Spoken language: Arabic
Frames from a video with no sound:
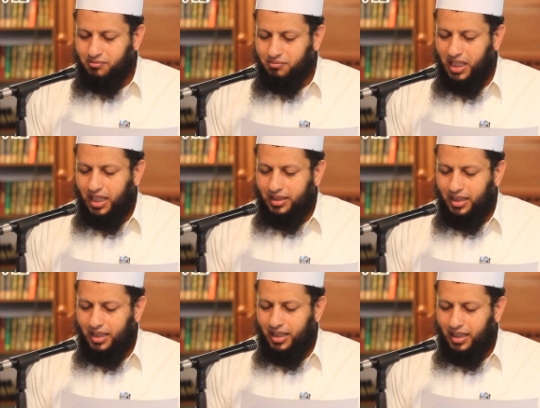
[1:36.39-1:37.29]

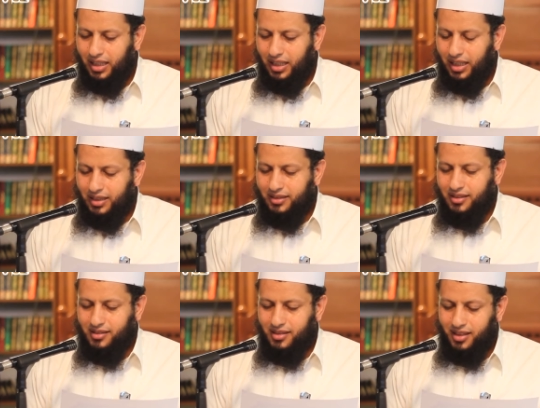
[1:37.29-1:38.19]
بعد
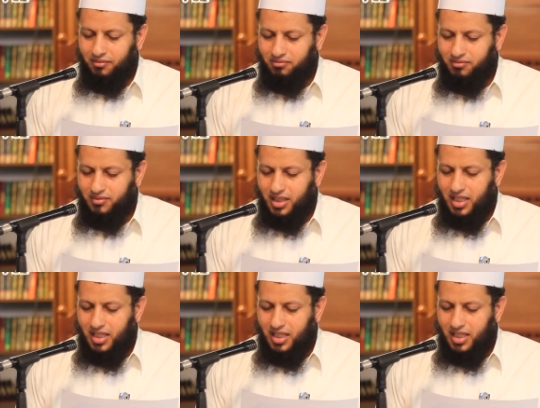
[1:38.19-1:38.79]
التسليم